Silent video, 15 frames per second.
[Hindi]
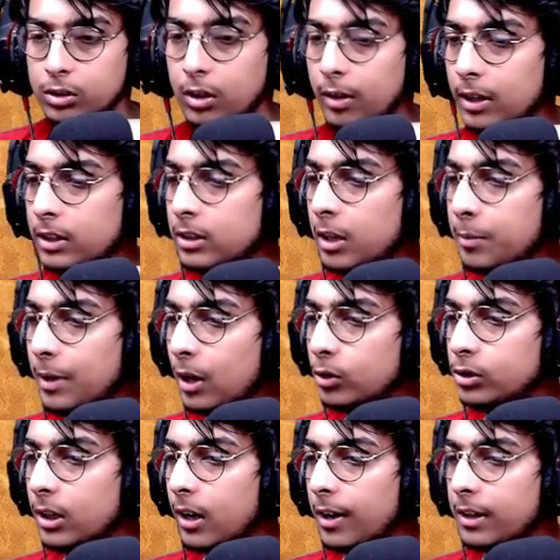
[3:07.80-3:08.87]
भाई इधर भी
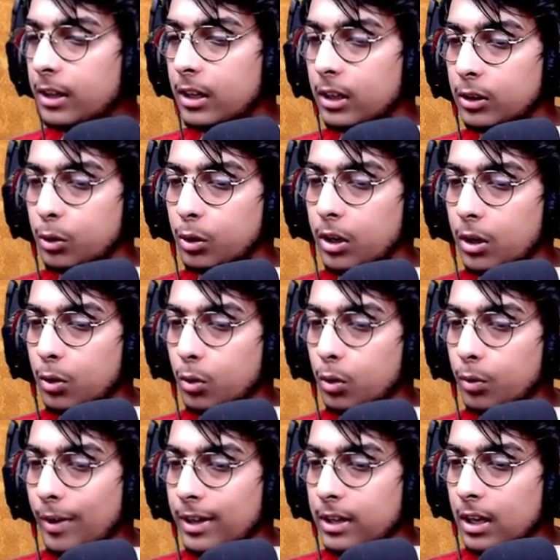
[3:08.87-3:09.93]
आउटसाइडर की दिक्कत हो रही है रुको
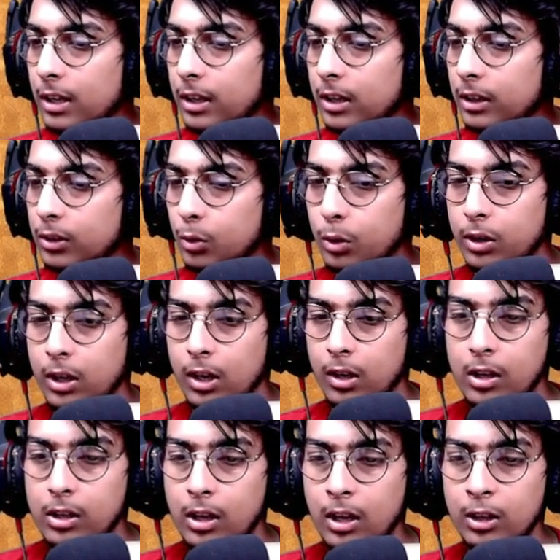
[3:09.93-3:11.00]
भाई क्या दिक्कत हो रही है
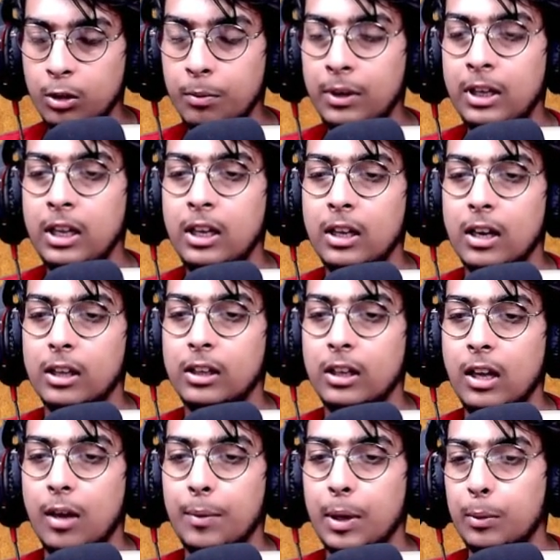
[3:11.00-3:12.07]
यार ये तो मैंने ठीक कराता
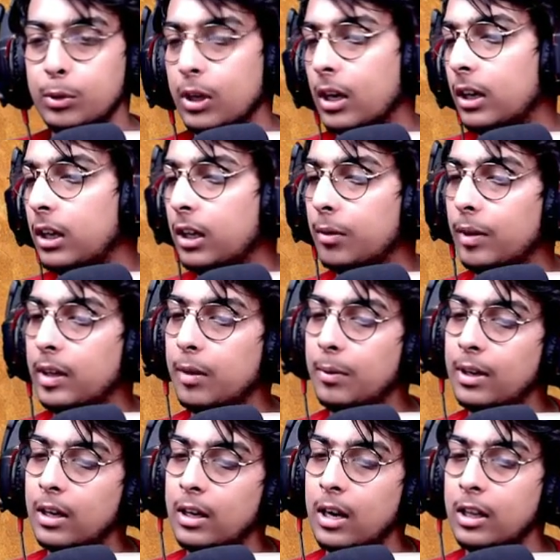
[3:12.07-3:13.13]
था अपना हो जाएगा ठीक है भाई ये
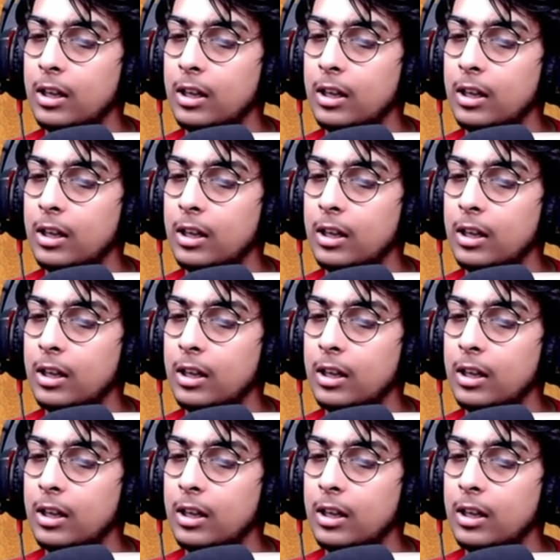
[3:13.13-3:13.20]
मैंने करा